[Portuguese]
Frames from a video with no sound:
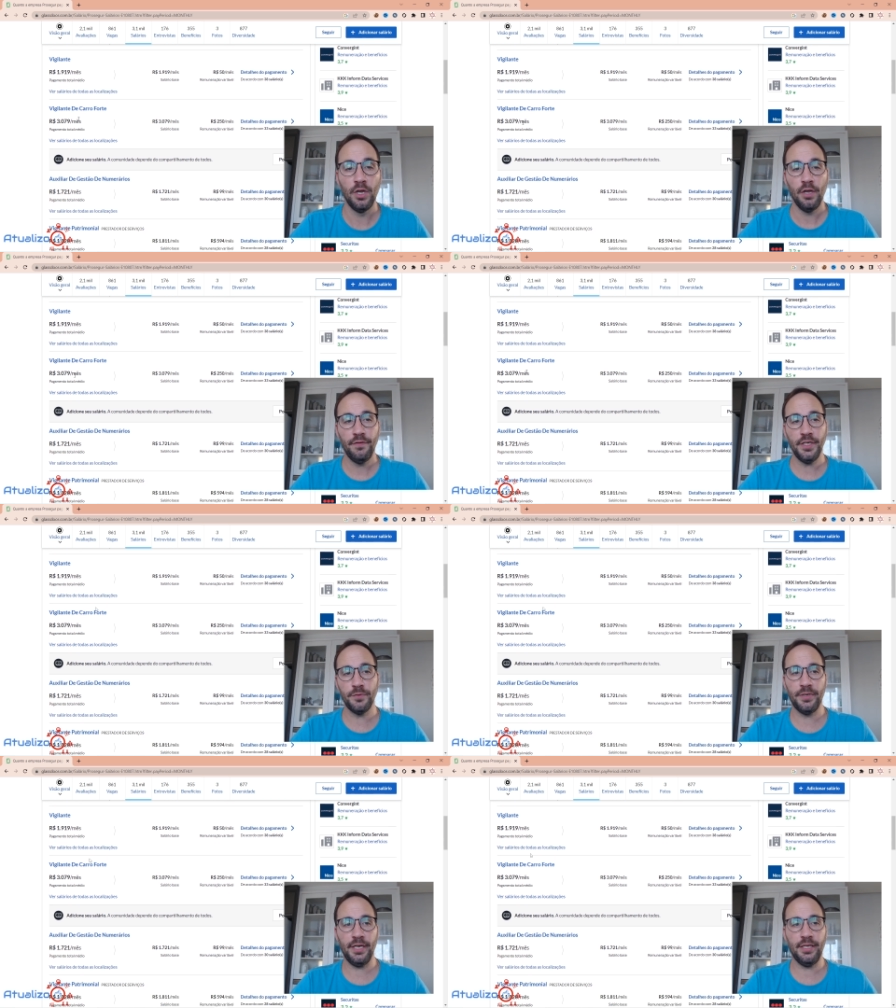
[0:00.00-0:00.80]

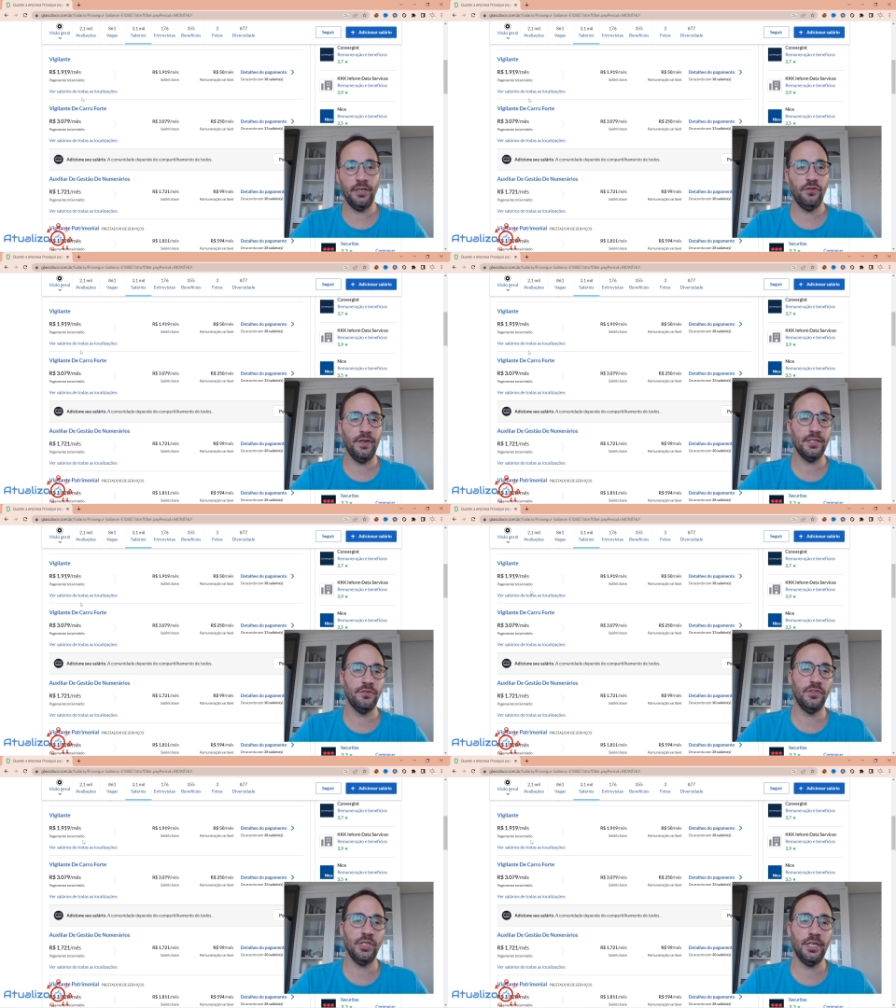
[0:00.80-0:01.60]
Vinícius, por que, que tem diferença de
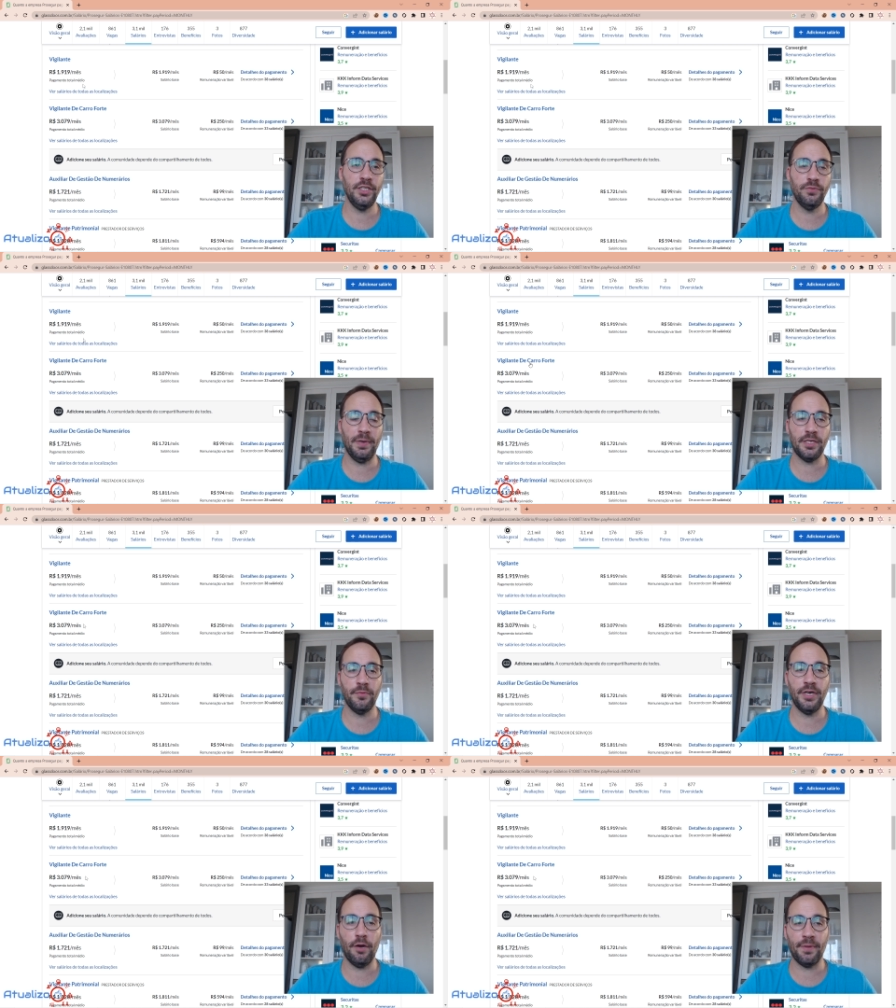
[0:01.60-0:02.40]
vigilante
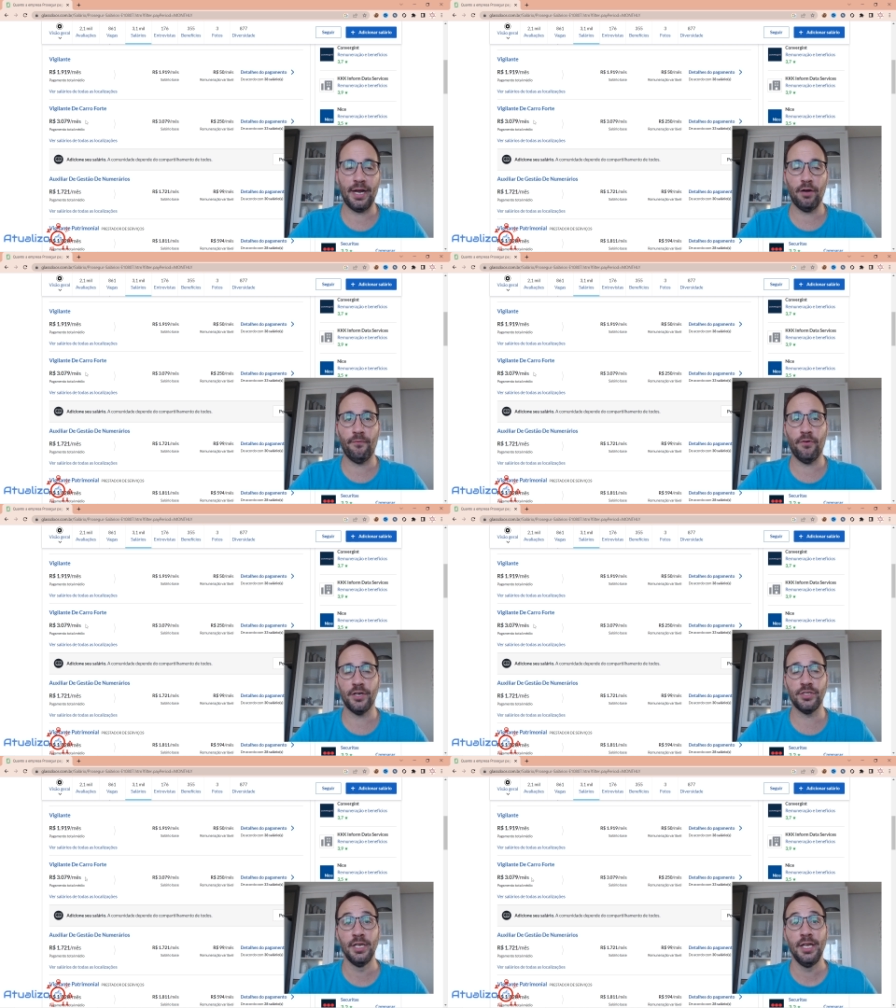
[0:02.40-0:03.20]
patrimonial para carro
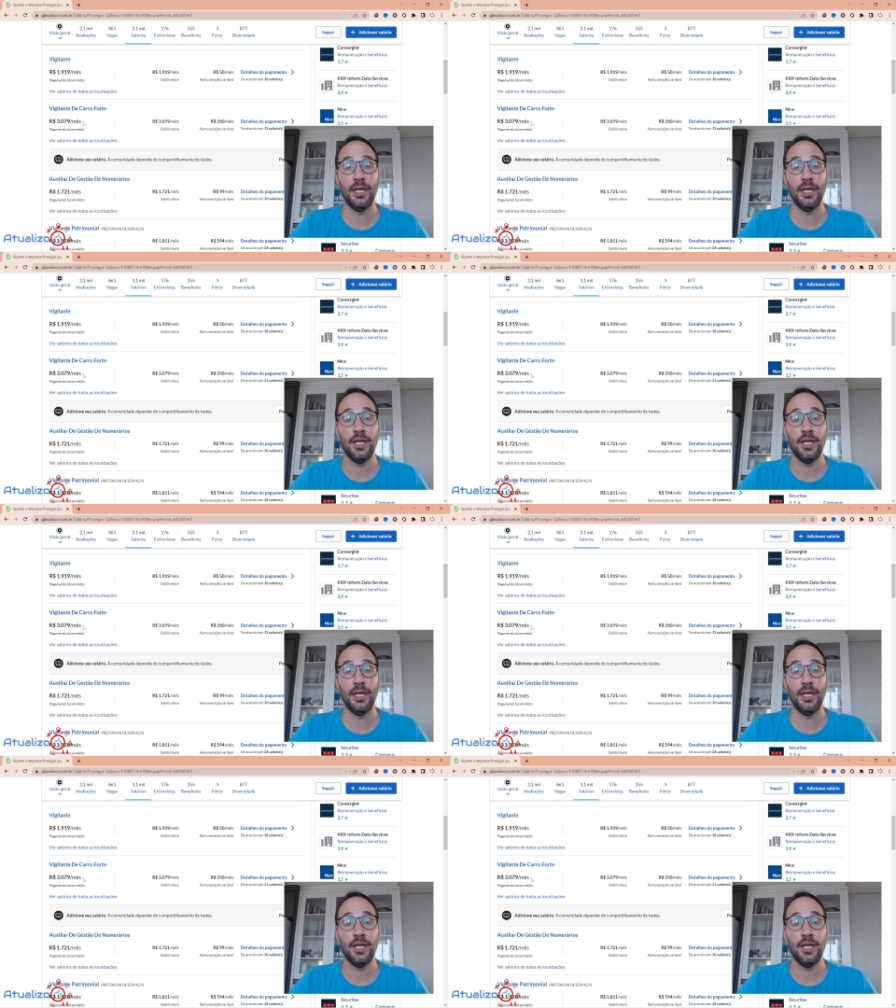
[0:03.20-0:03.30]
forte?